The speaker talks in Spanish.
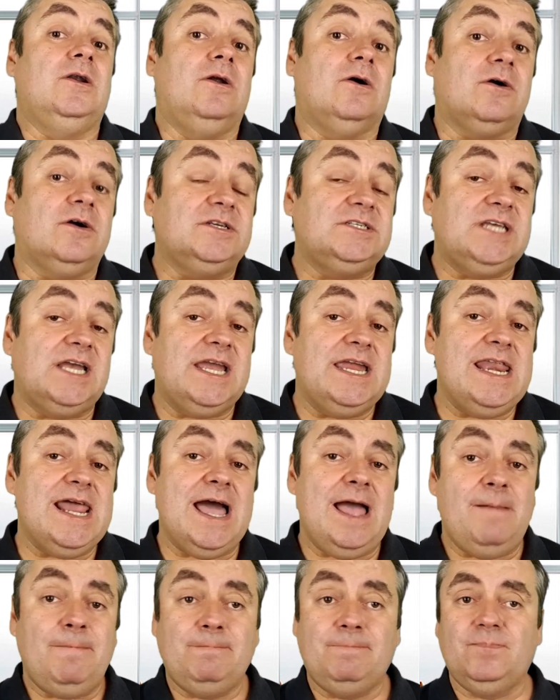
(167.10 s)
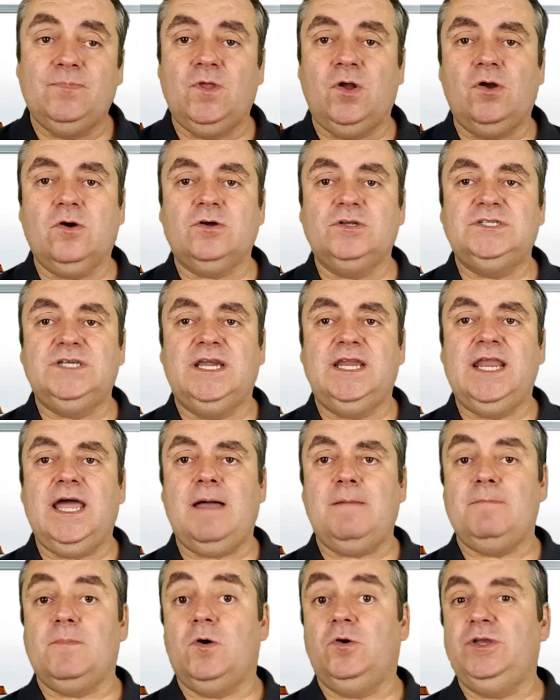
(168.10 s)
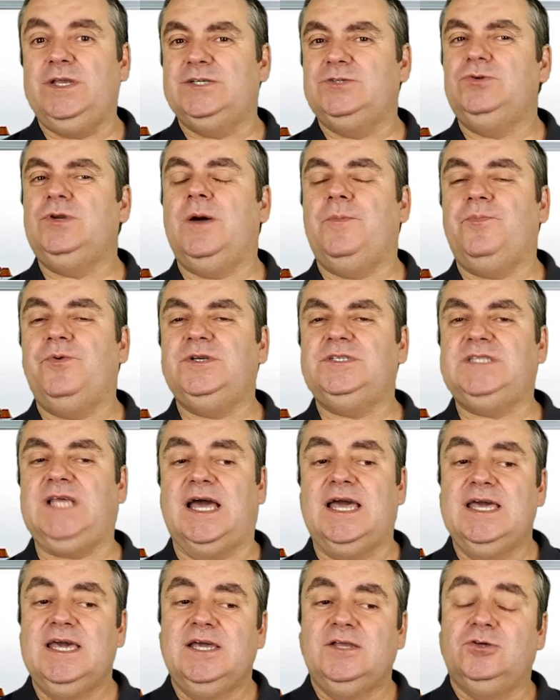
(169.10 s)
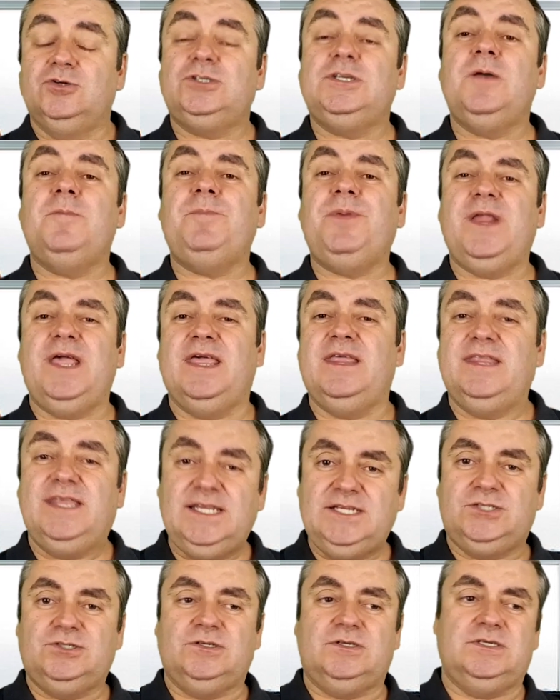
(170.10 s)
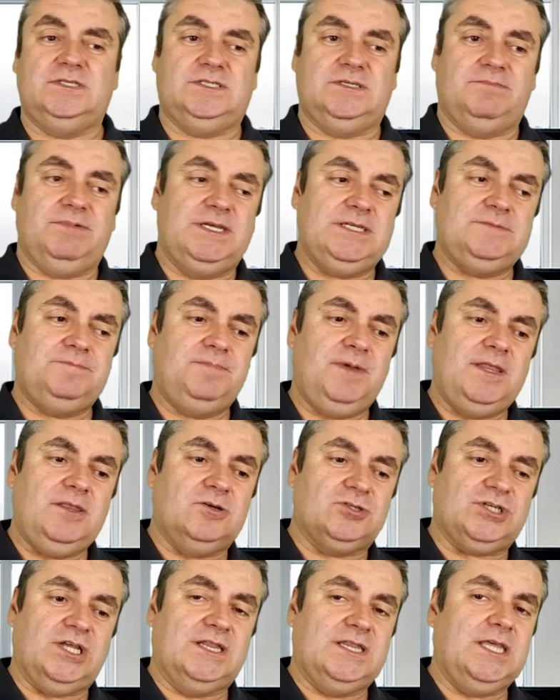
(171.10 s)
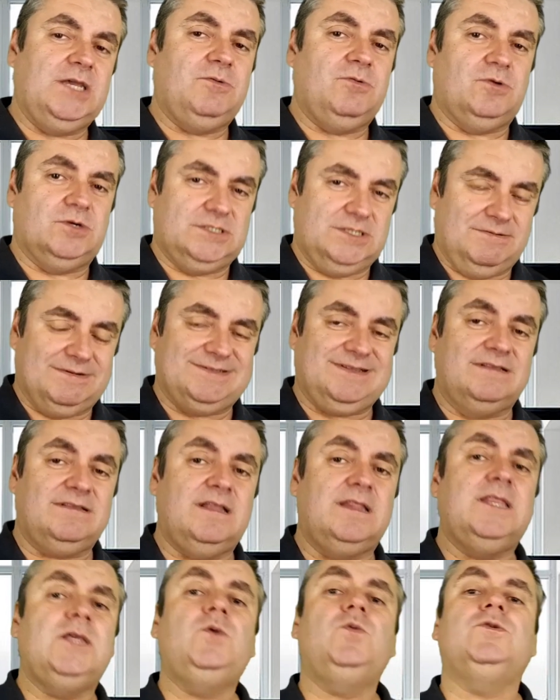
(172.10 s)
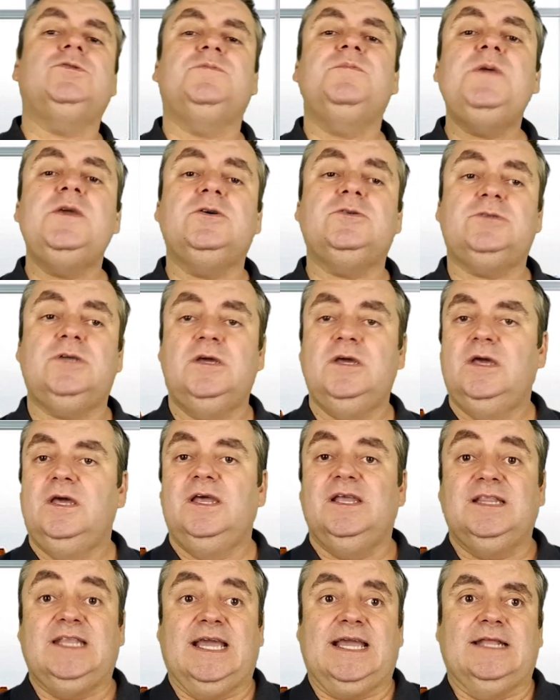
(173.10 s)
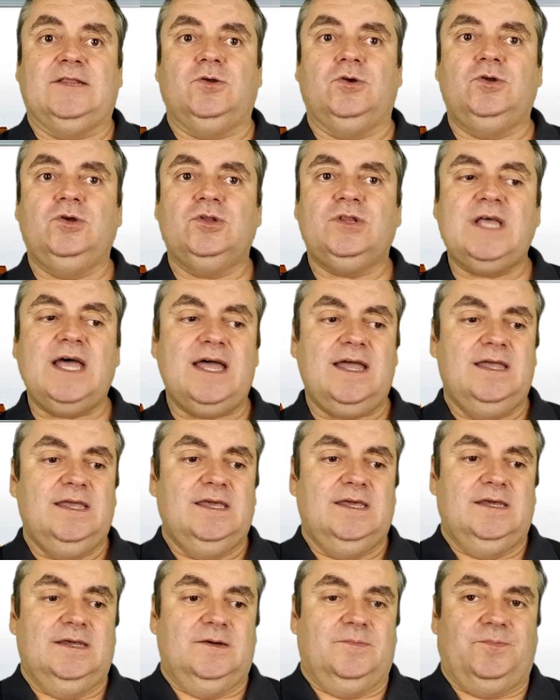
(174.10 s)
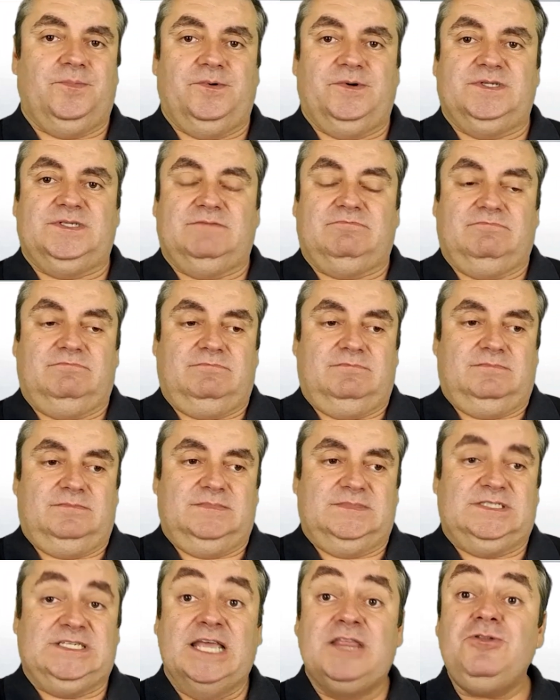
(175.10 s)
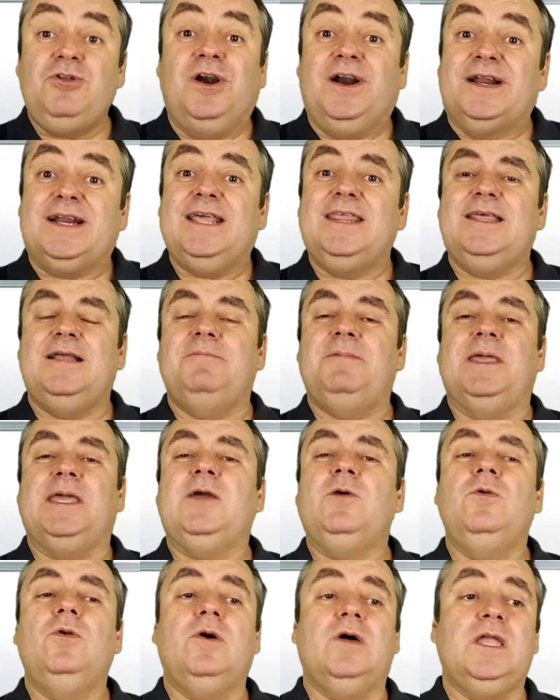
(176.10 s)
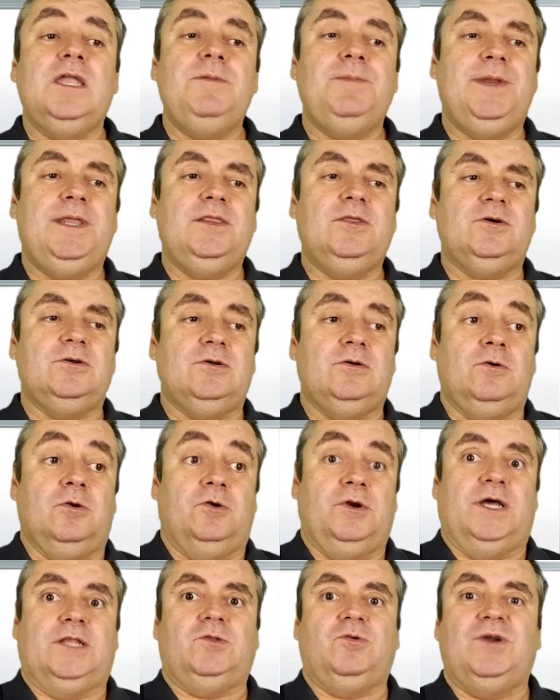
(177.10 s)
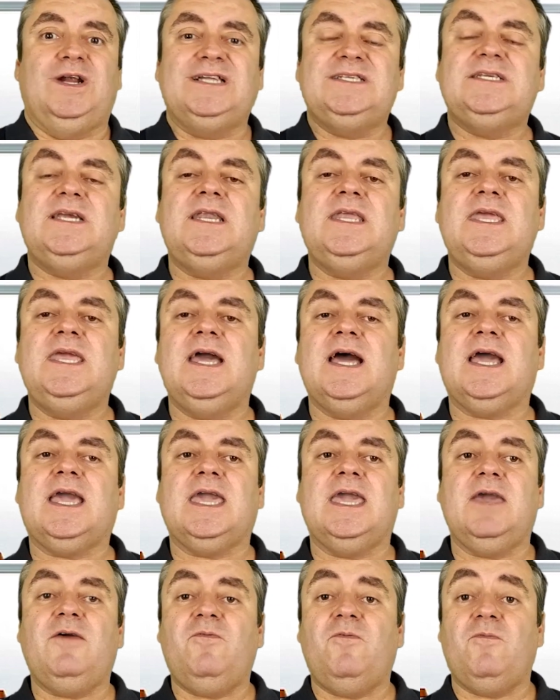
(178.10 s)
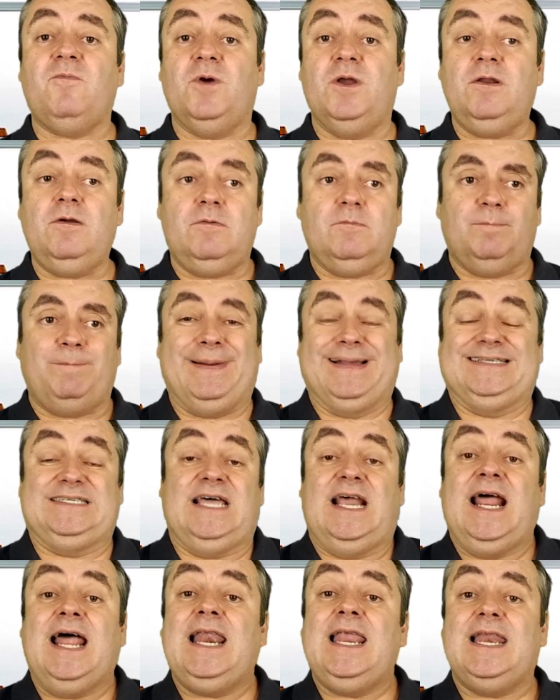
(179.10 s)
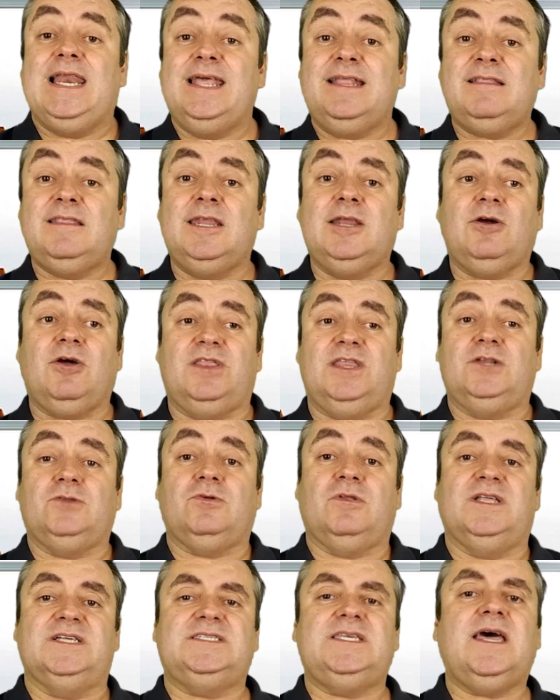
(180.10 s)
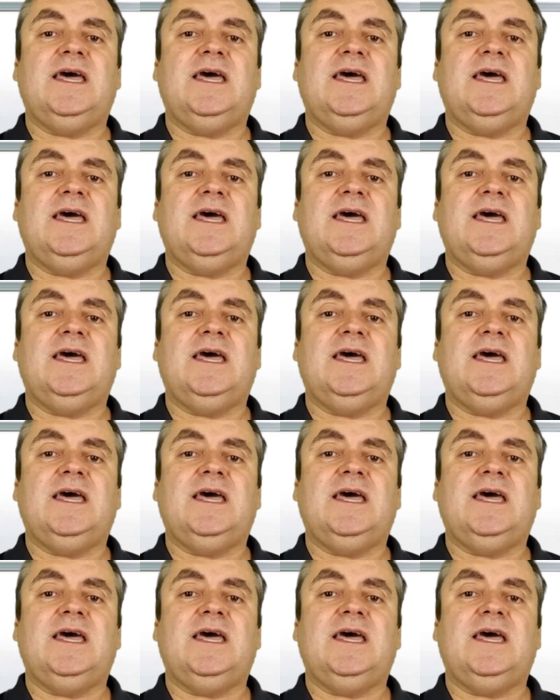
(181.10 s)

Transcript: ¿Lo conseguirá? ¿No lo conseguirá? Oye, es una apuesta. Yo siempre he dicho, y si veis vídeos antiguos y bastante antiguos míos, de que Toyota, pues siendo el rey del vehículo híbrido, lo natural sería que, bueno, pasará al eléctrico, es decir, toda